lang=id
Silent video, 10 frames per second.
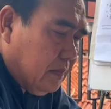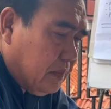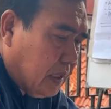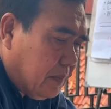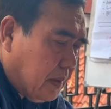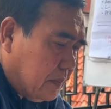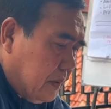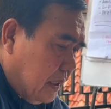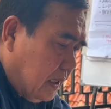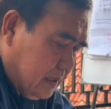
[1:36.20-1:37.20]
berkembang
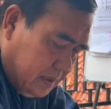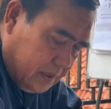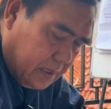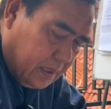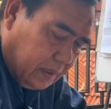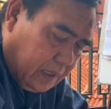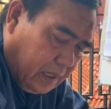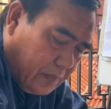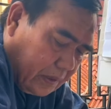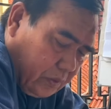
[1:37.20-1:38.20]
biak dan nanti
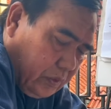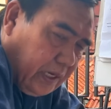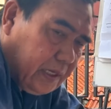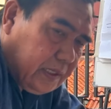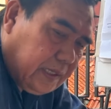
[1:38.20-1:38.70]
dibantu dengan